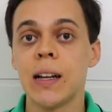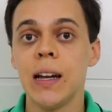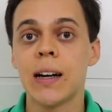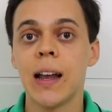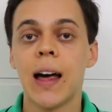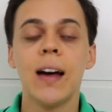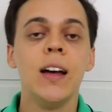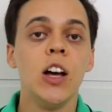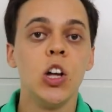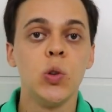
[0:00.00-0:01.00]
clica
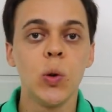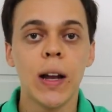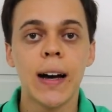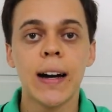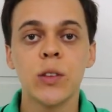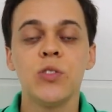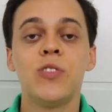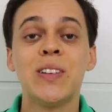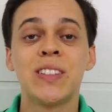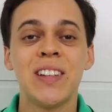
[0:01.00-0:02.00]
lá do lado
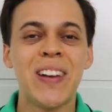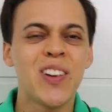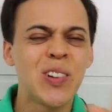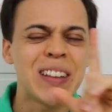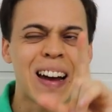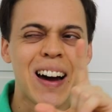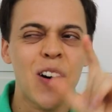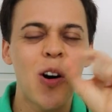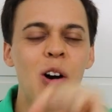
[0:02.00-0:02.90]
você vai encontrar